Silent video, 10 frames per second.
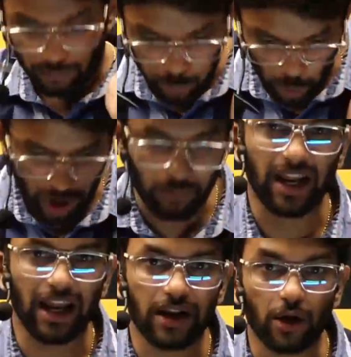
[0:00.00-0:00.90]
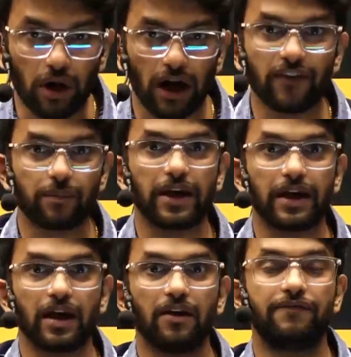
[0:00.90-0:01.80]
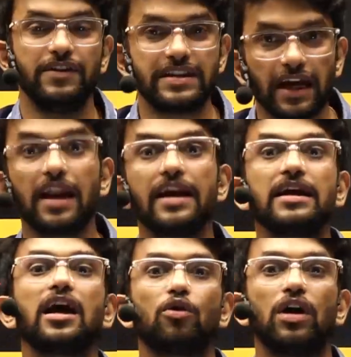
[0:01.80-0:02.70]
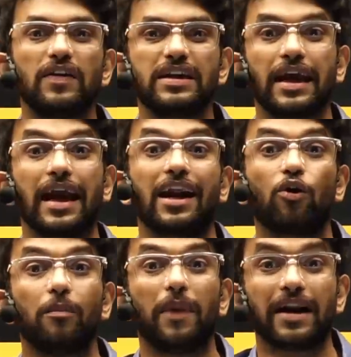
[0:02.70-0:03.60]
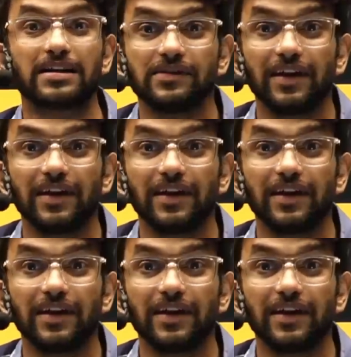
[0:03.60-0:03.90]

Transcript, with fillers: புக்கு முன்னால் நீங்கள் உட்காந்துருப்பீங்க ஃபிசிக்கலாக நீங்கள் அங்கே உட்காந்துருக்கீங்க ஆனால் உங்கள் மனசு